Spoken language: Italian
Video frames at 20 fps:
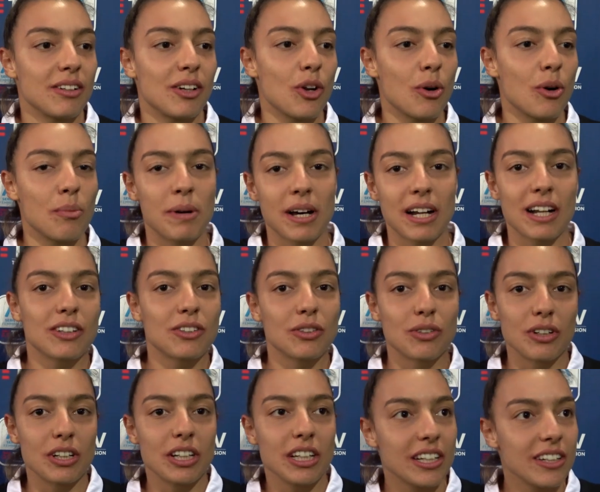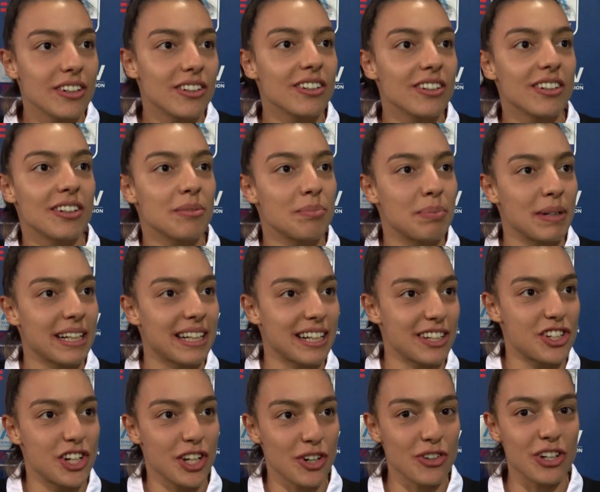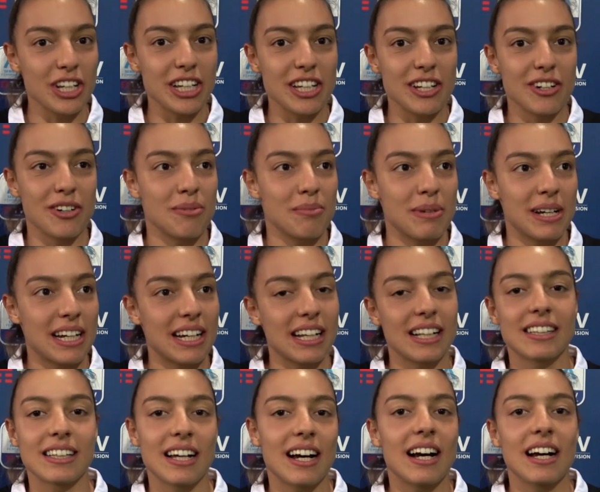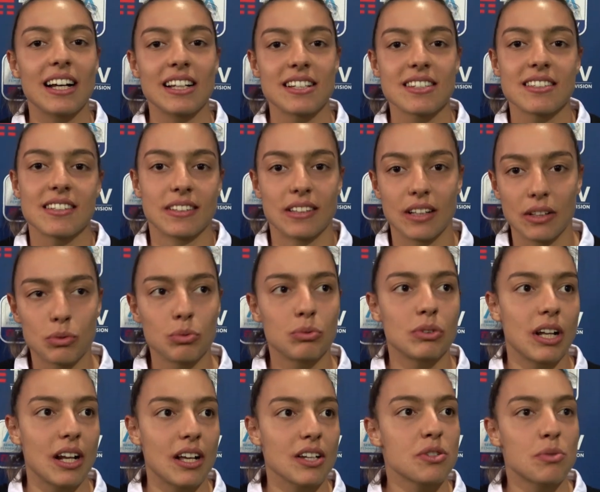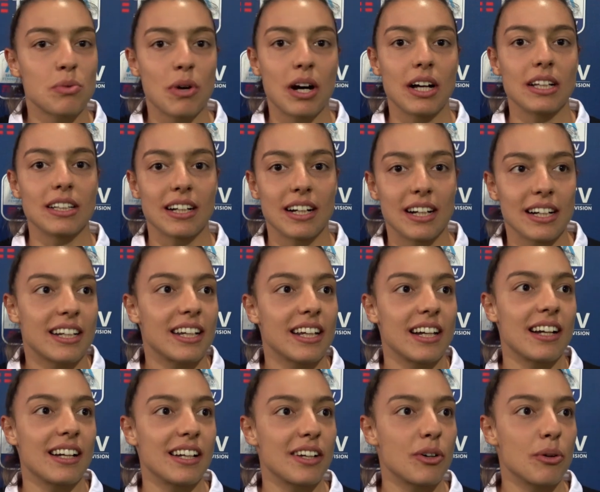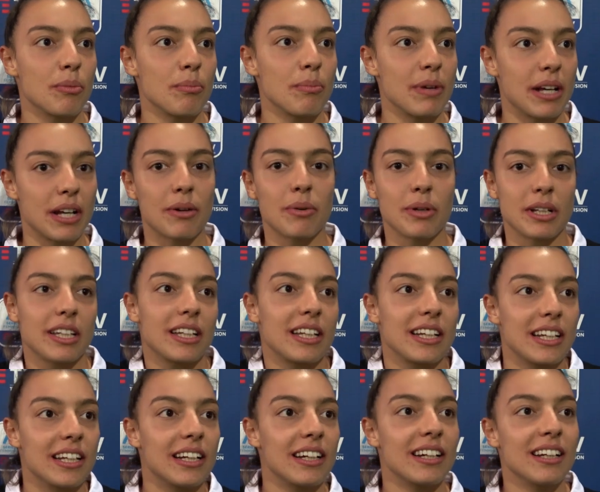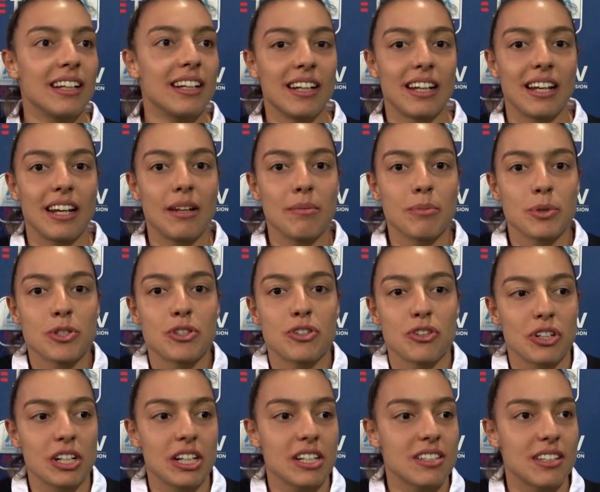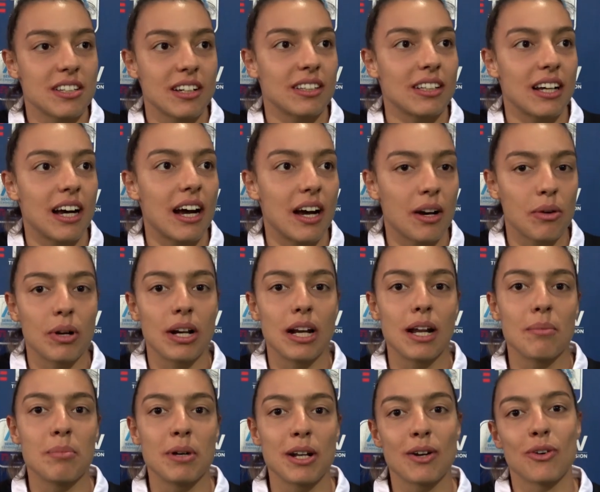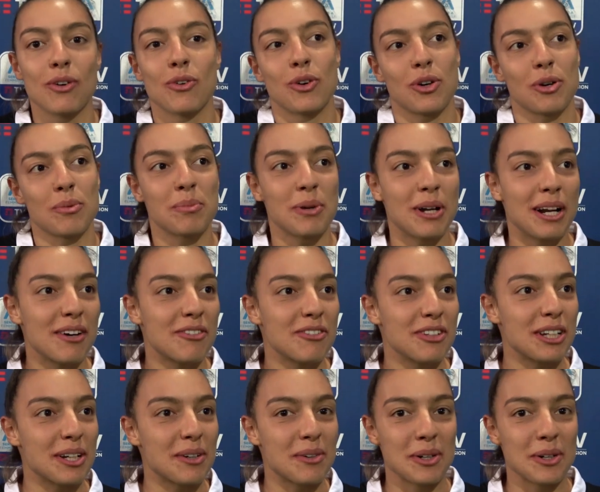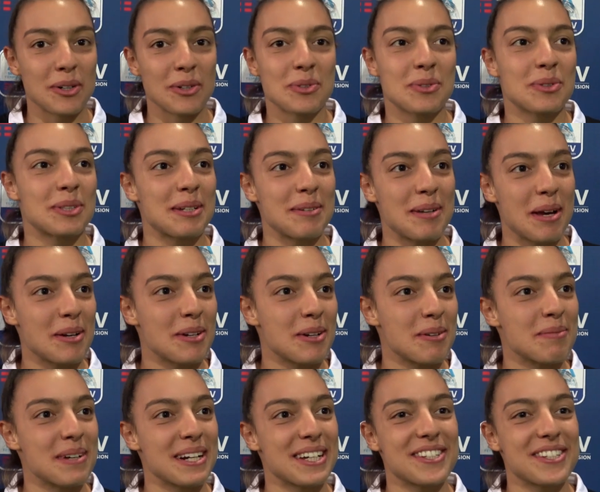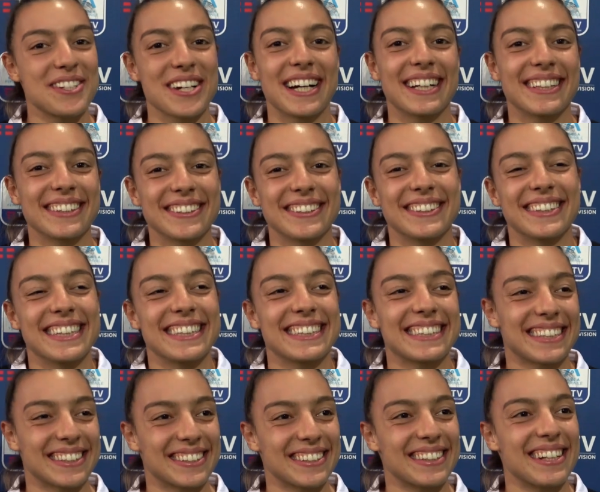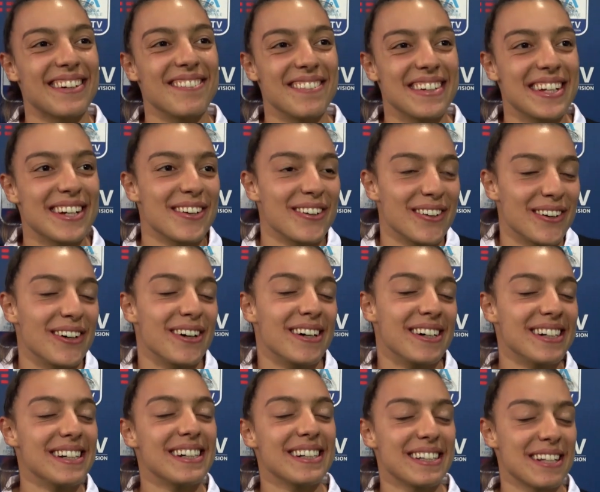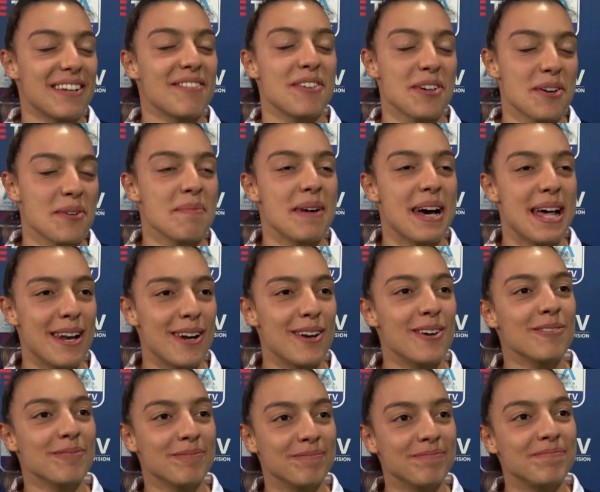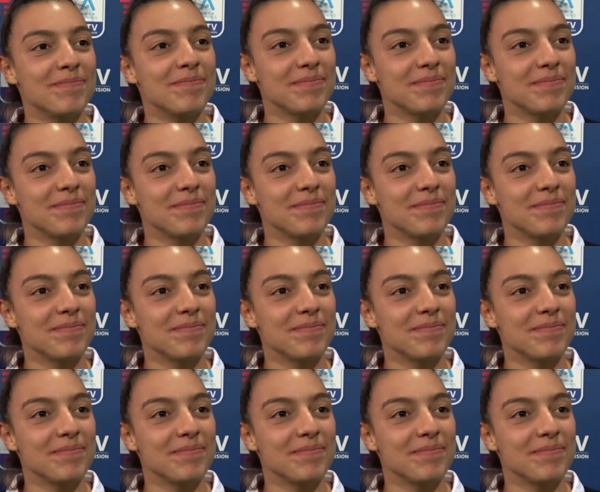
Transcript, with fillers: l'ho parato io perché c'ero io, ma in realtà è stata tutta la squadra che era lì con me, quindi l'emozione è stata quella per loro, poi alla fine quando tutti mi hanno abbracciato è stato davvero, davvero bello.